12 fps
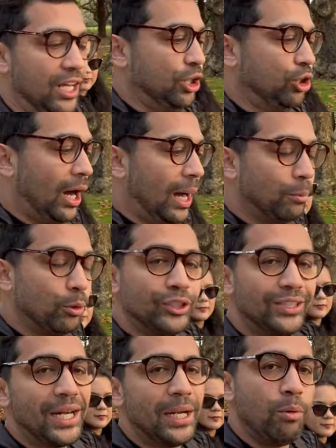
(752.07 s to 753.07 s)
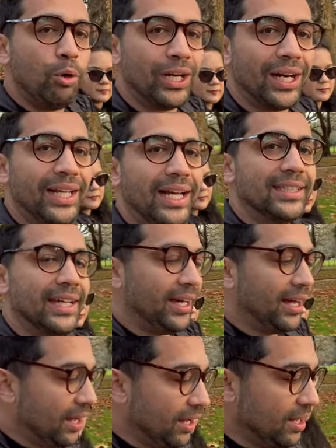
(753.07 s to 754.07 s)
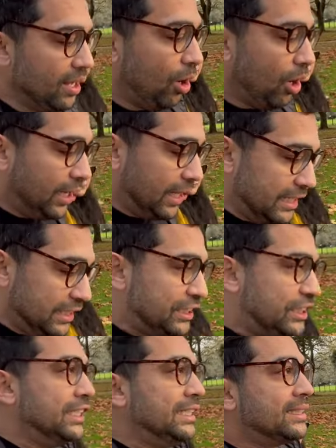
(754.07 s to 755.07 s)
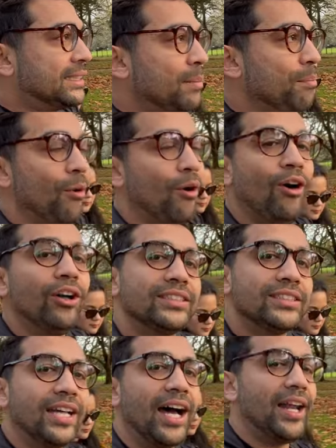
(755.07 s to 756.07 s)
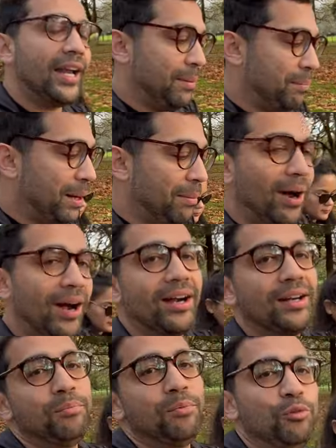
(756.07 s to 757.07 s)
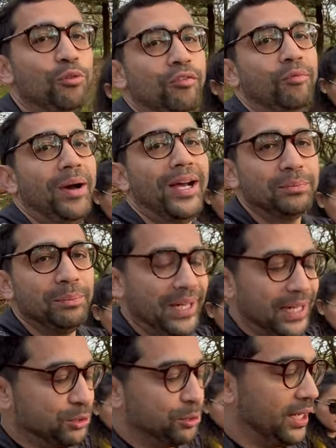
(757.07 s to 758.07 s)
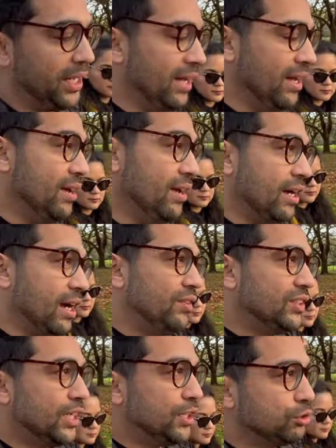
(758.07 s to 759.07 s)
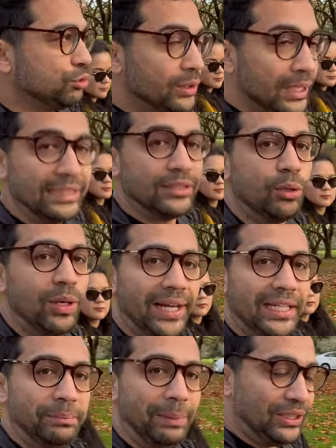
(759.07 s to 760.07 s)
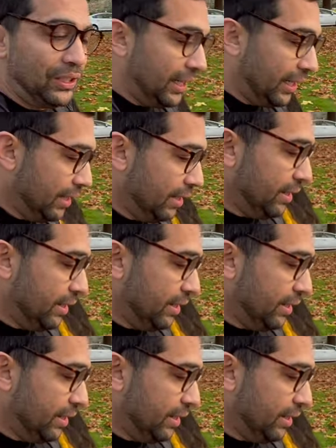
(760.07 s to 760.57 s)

तो आपको सीधा डिपोर्ट कर दिया जाएगा और इस चीज़ के बहुत सारे प्रमाण प्रूफ पास में रह चुके हैं काफ़ी सारे स्टूडेंट्स को लेके स्पेशली